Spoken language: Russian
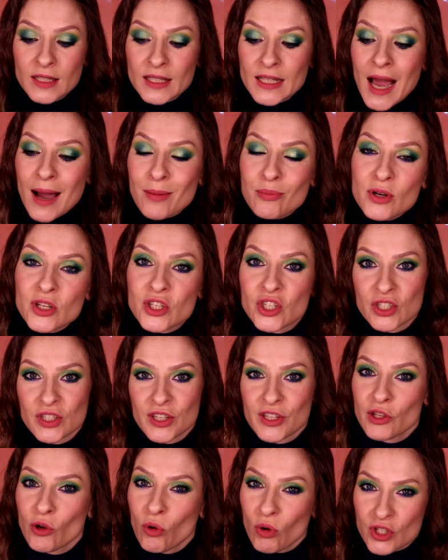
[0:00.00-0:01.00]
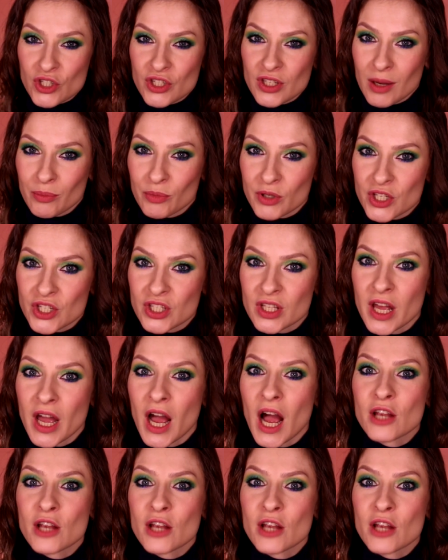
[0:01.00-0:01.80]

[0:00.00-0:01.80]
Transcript: Необычное, не очень обычное